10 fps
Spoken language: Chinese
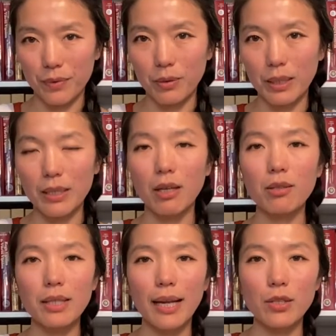OK，然
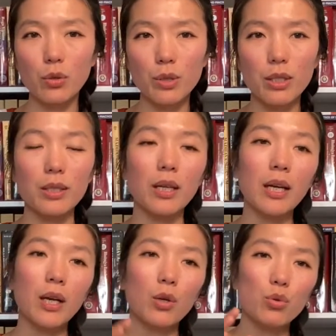后再来就是。
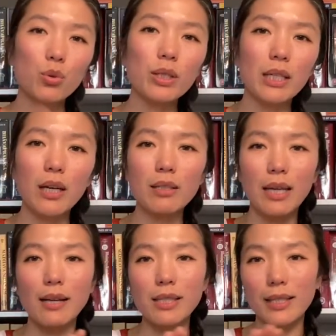如果你要
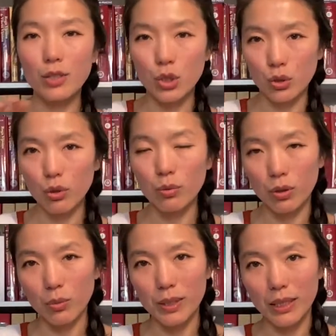长期使用的
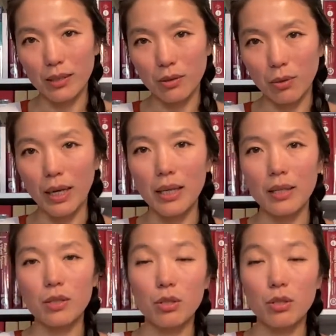东西的话，